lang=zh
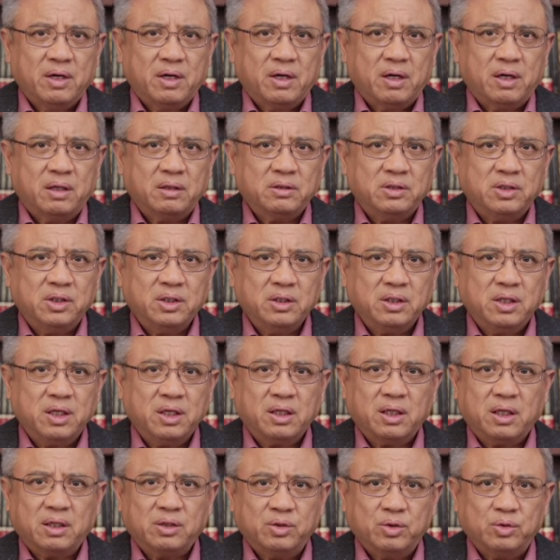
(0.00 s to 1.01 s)
而今
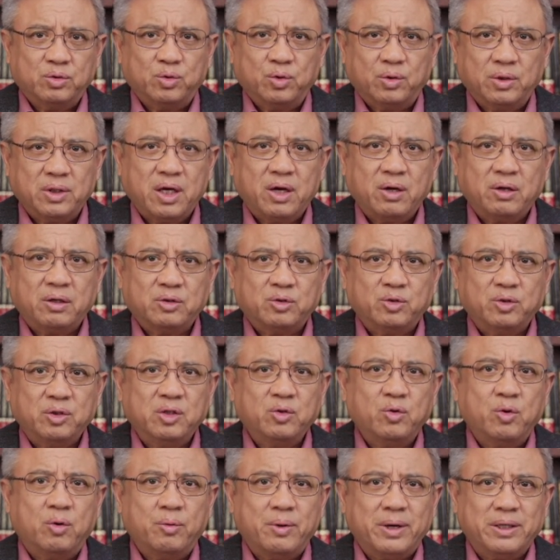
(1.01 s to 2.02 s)
天呢，就昨天英
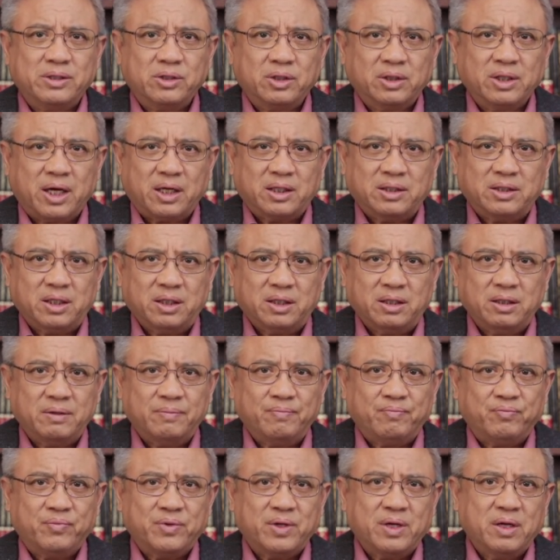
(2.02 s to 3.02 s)
国外交大臣
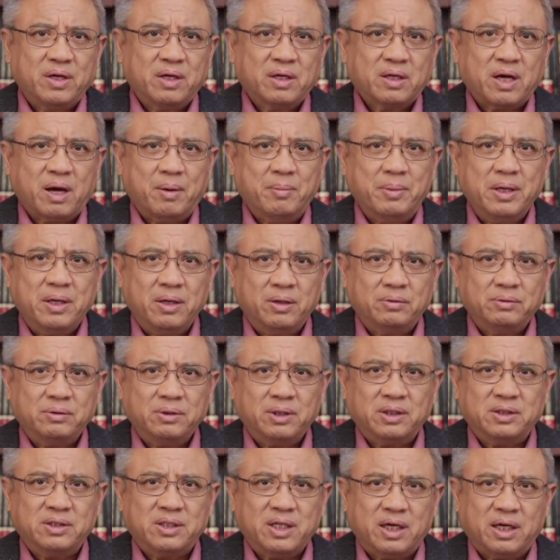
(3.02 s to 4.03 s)
卡梅隆
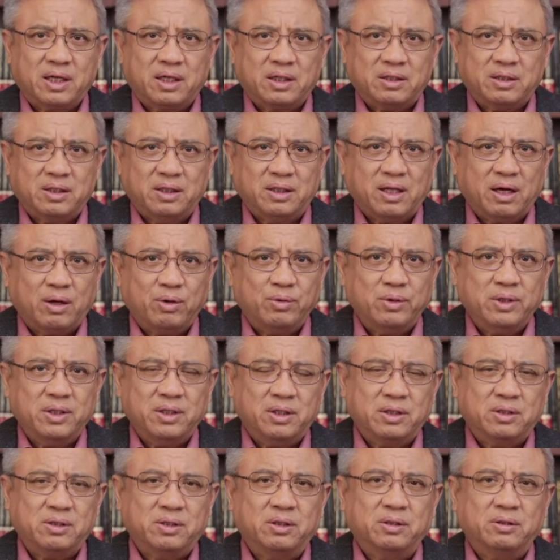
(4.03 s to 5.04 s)
呢在抵达会议
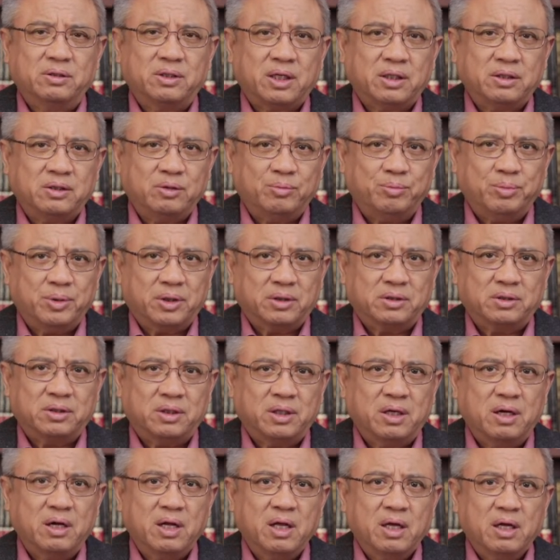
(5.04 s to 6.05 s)
的时候，他就表
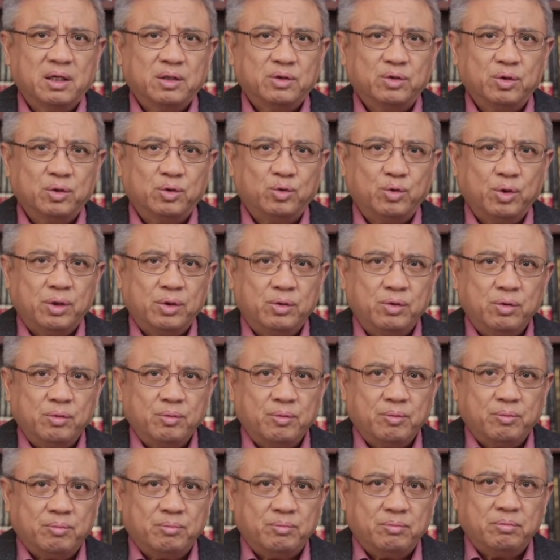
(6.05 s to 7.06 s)
示，所以对于
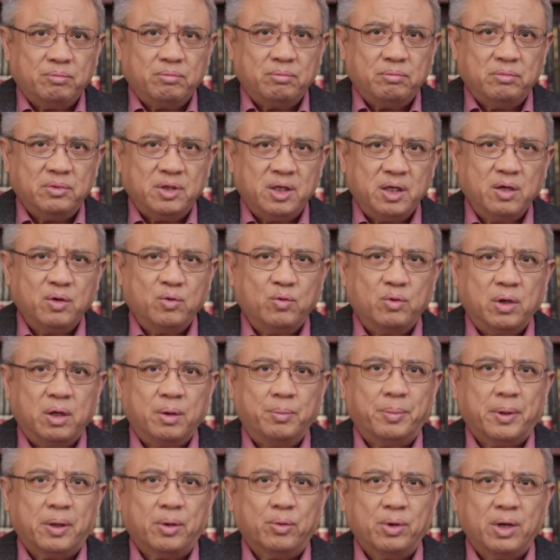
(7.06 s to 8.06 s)
英国和
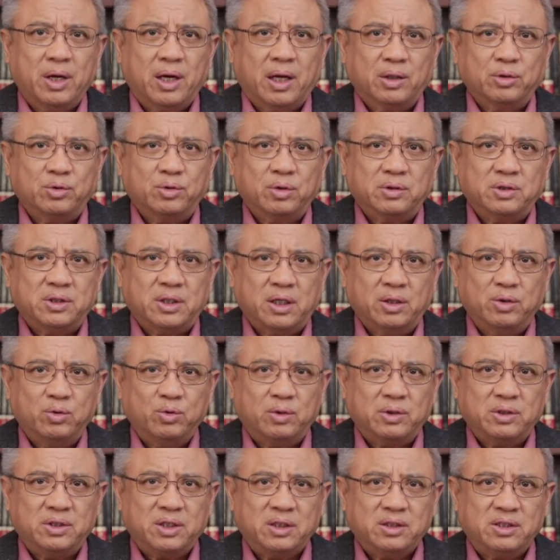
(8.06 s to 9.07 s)
北约来说，承
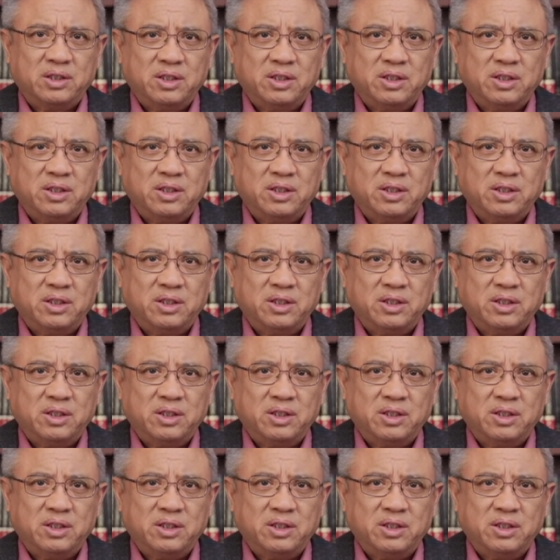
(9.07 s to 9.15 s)
诺将